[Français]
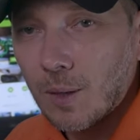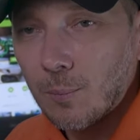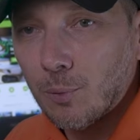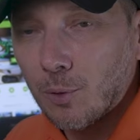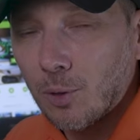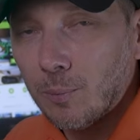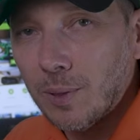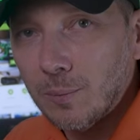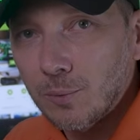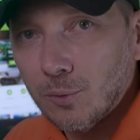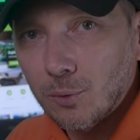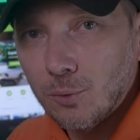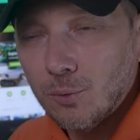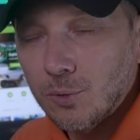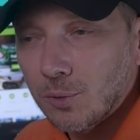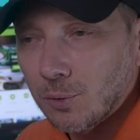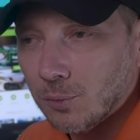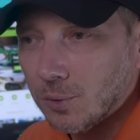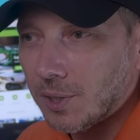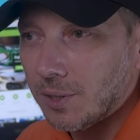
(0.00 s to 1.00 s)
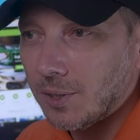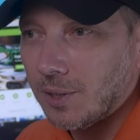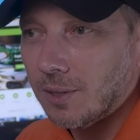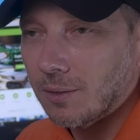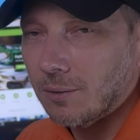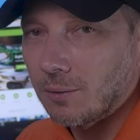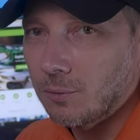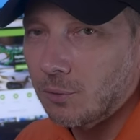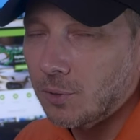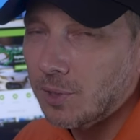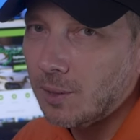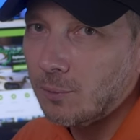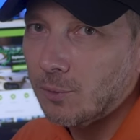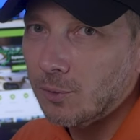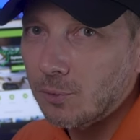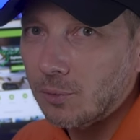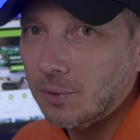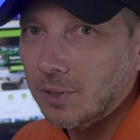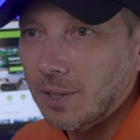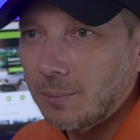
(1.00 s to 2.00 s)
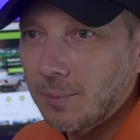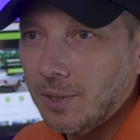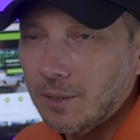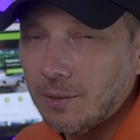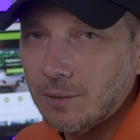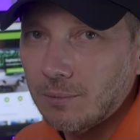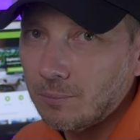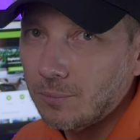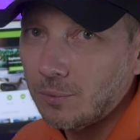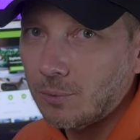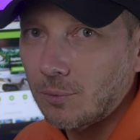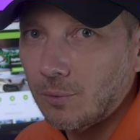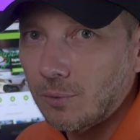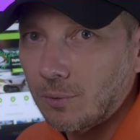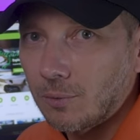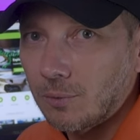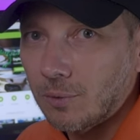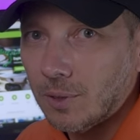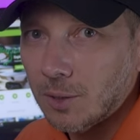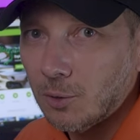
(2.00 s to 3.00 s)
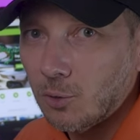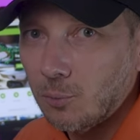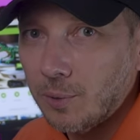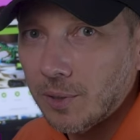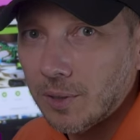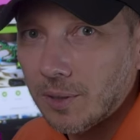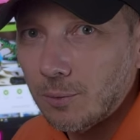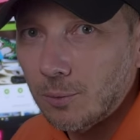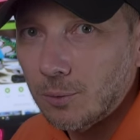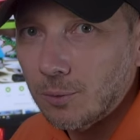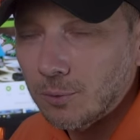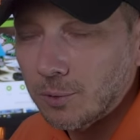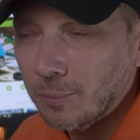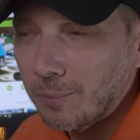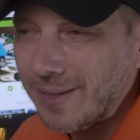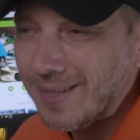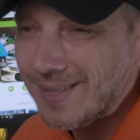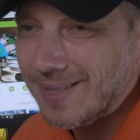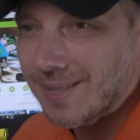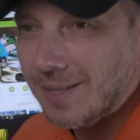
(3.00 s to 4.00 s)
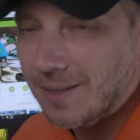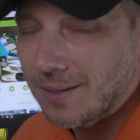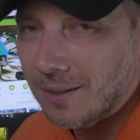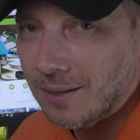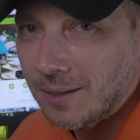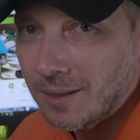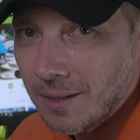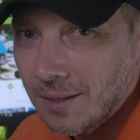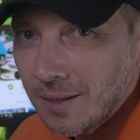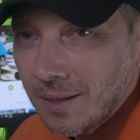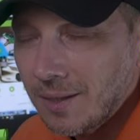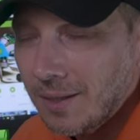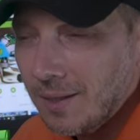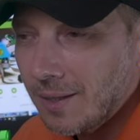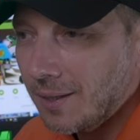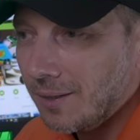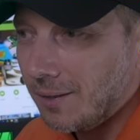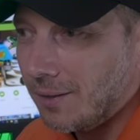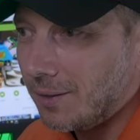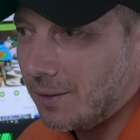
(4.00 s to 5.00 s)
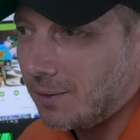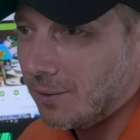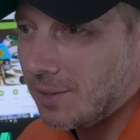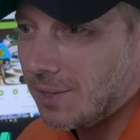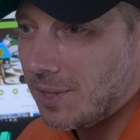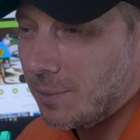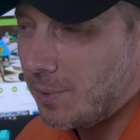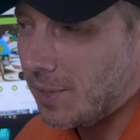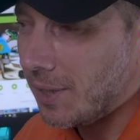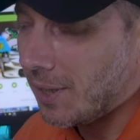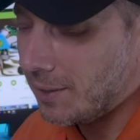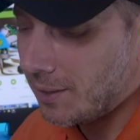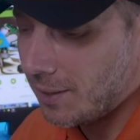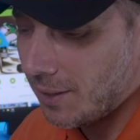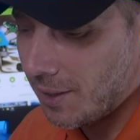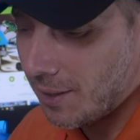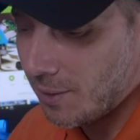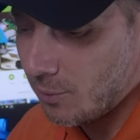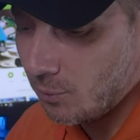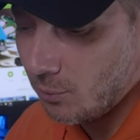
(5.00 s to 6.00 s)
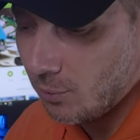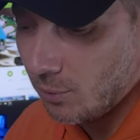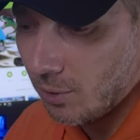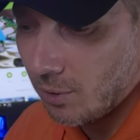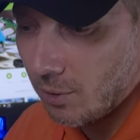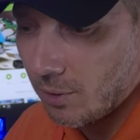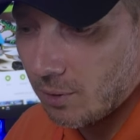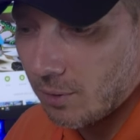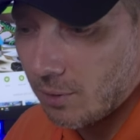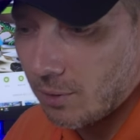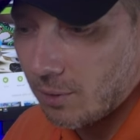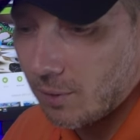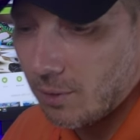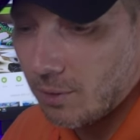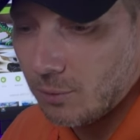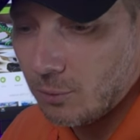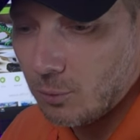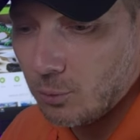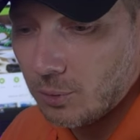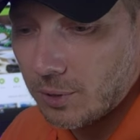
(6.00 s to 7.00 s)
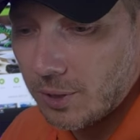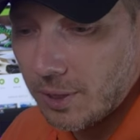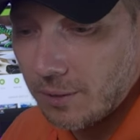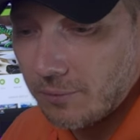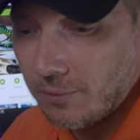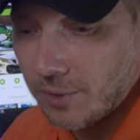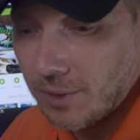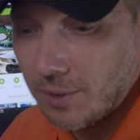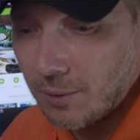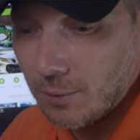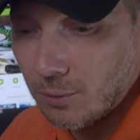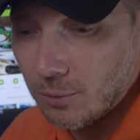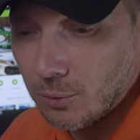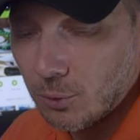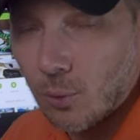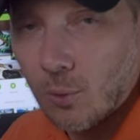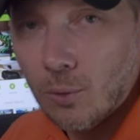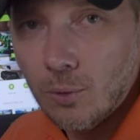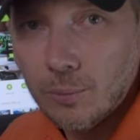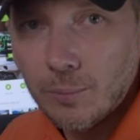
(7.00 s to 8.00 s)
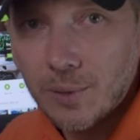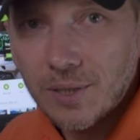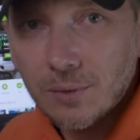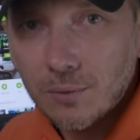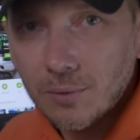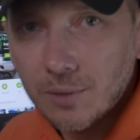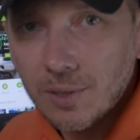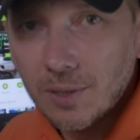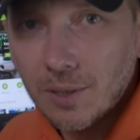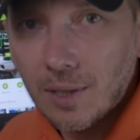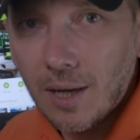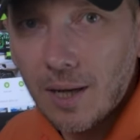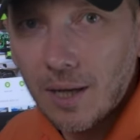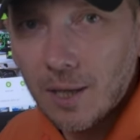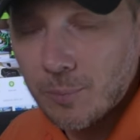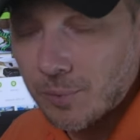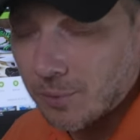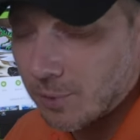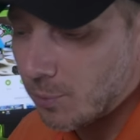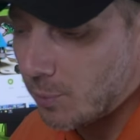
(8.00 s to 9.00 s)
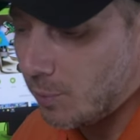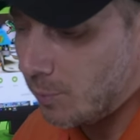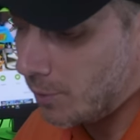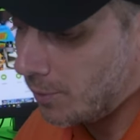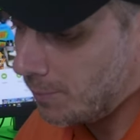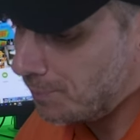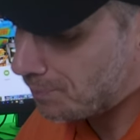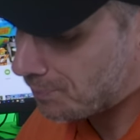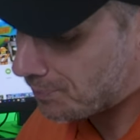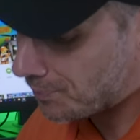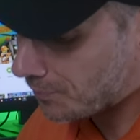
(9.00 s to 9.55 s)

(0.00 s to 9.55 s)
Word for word: problème-solution, c'est-à-dire notamment sur le gaming pour récupérer le compte PSN euh, quand c'est piraté, ou euh, toutes les vidéos drones, parce que c'est live hype en ce moment.